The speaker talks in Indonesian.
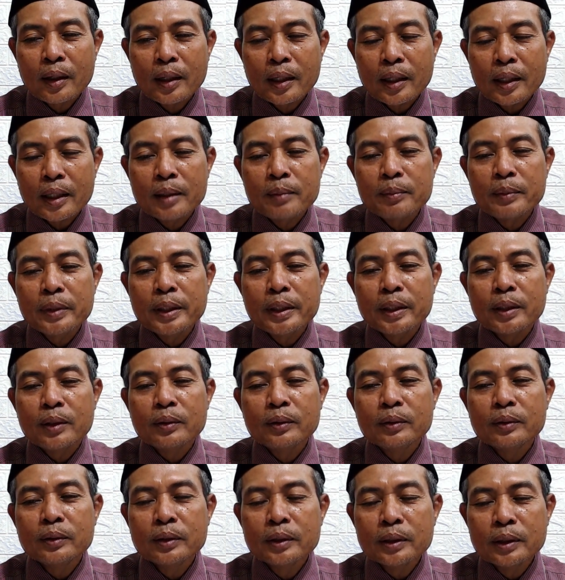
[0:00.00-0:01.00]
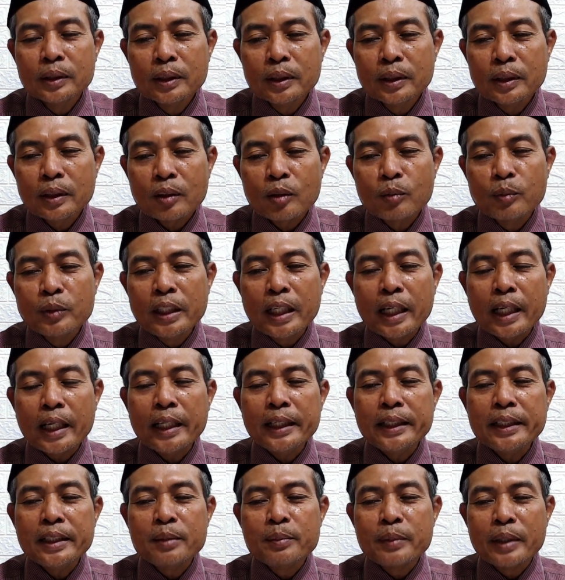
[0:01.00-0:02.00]
kan begitu kemudian yang
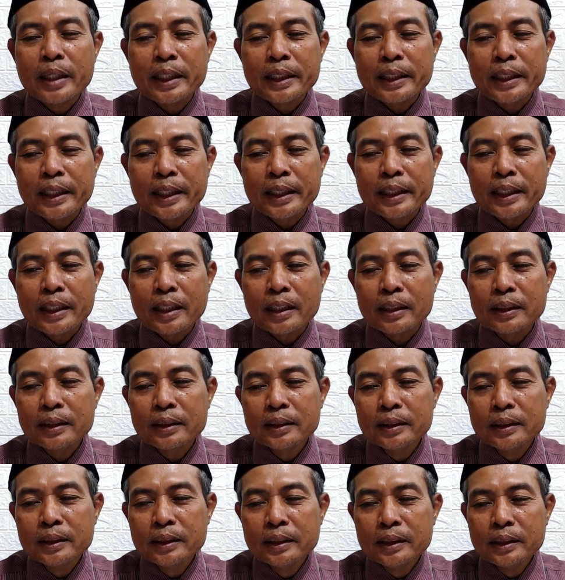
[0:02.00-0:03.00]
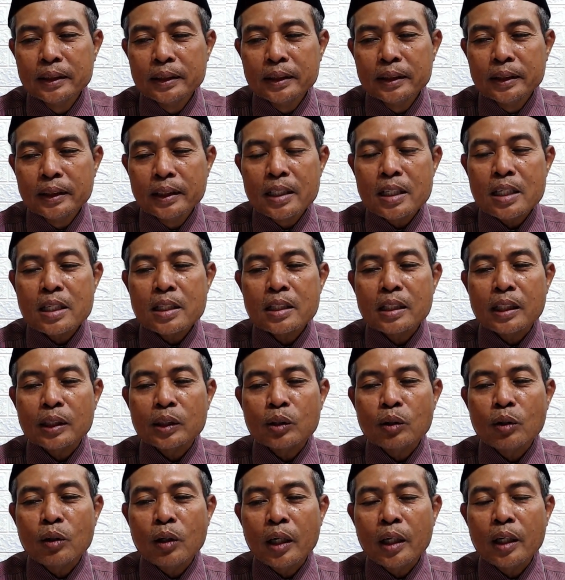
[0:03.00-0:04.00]
lain gimana kira-kira
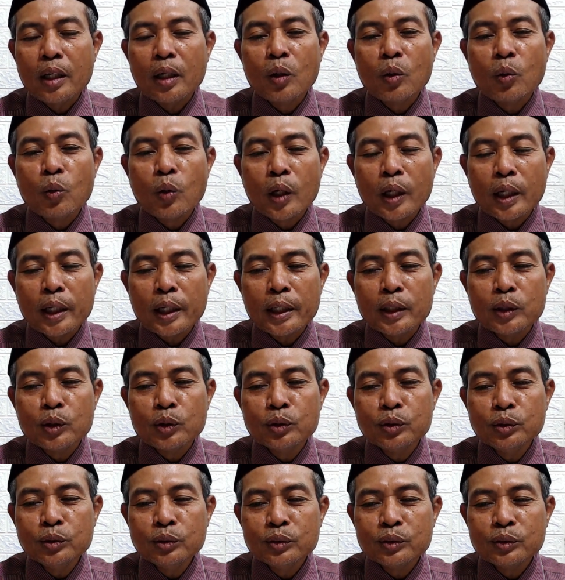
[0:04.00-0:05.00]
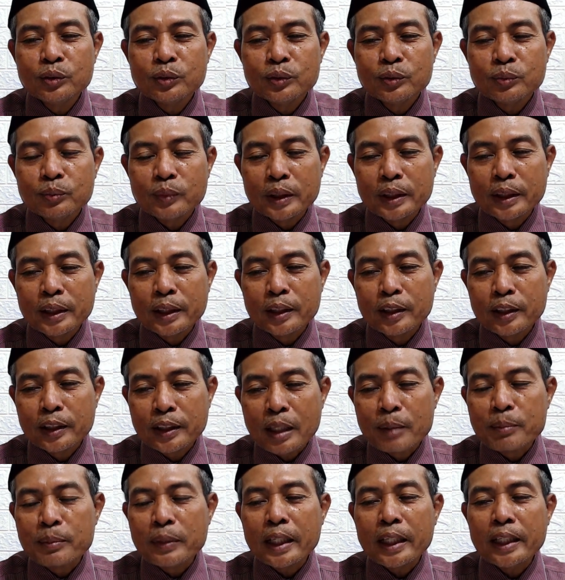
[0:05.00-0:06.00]
istata'al waladu maknanya gitu
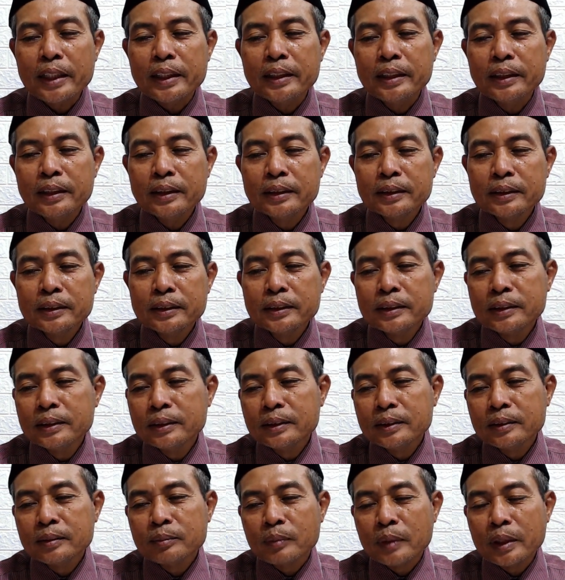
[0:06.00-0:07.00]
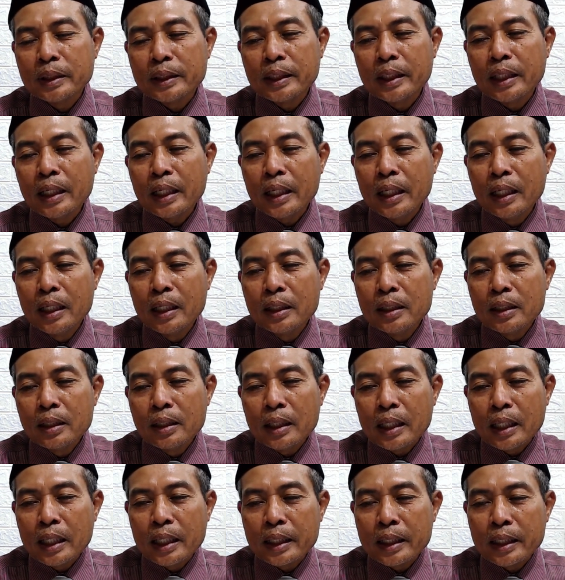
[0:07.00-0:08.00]
tambah lagi maknanya
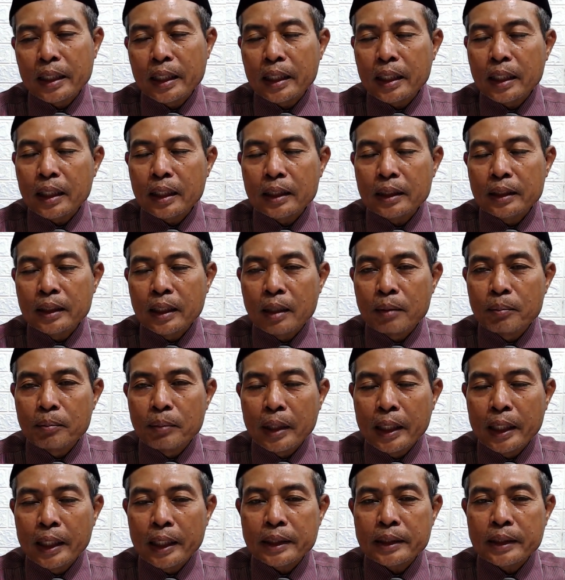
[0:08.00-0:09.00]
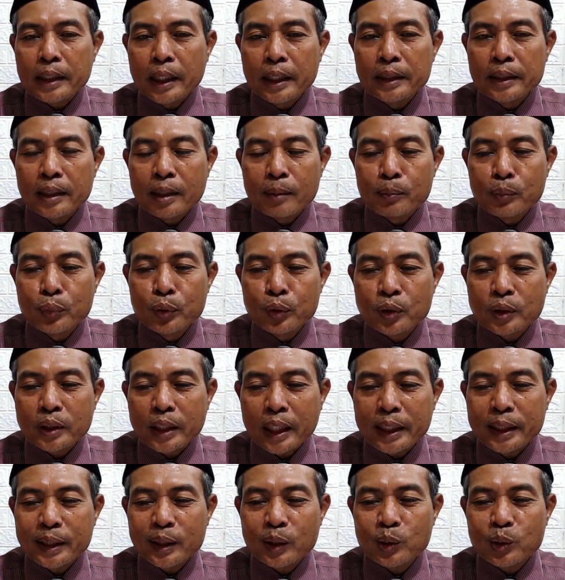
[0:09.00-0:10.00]
anak yang baik dan yang buta
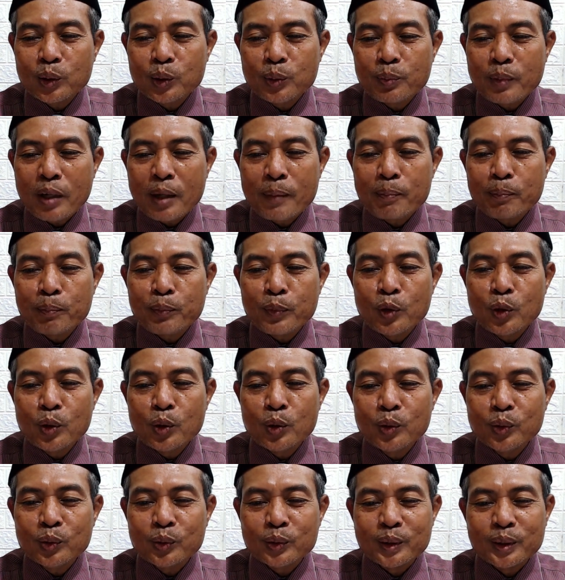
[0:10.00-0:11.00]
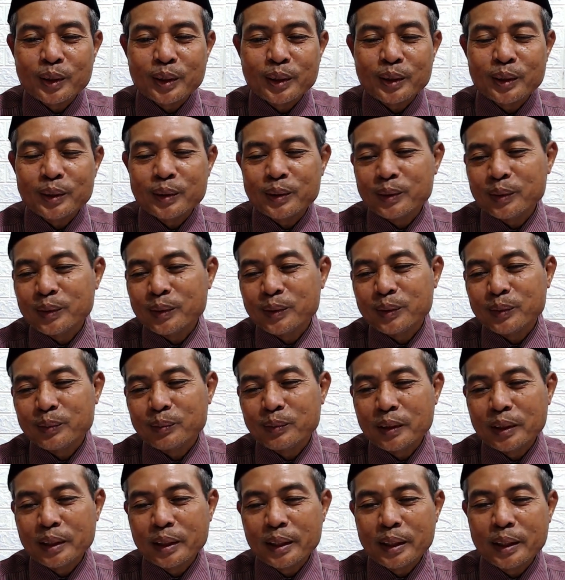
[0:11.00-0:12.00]
itu mampu oh,
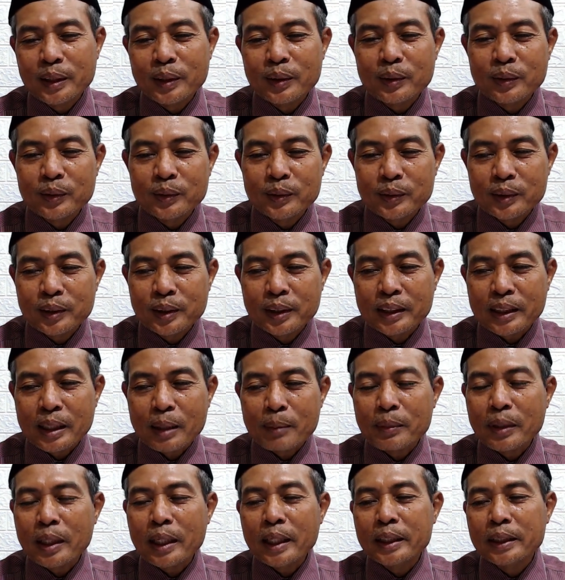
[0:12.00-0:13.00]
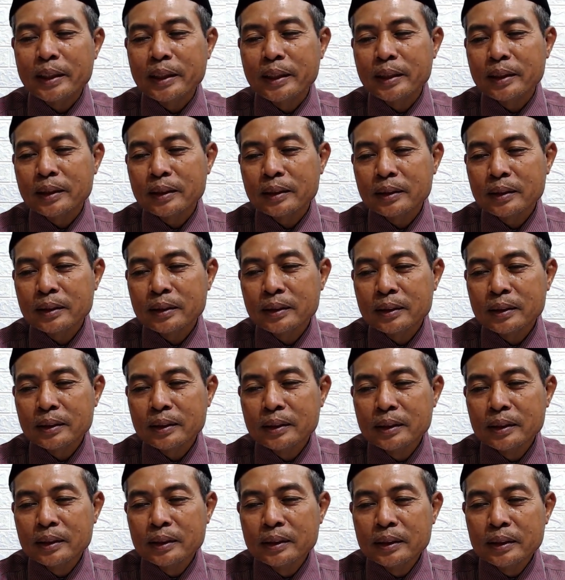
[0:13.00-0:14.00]
maknanya gitu ditambah lagi
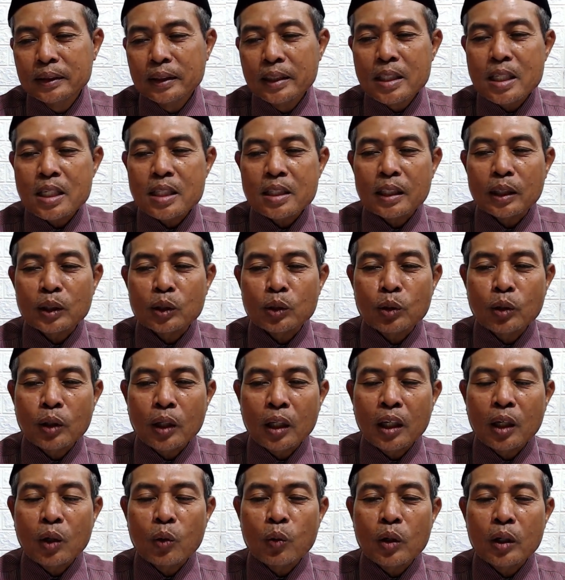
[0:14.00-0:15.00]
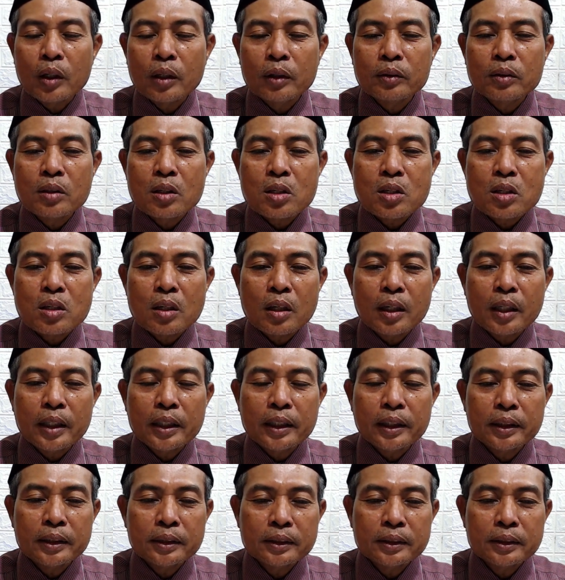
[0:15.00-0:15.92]
istata'al waladu salih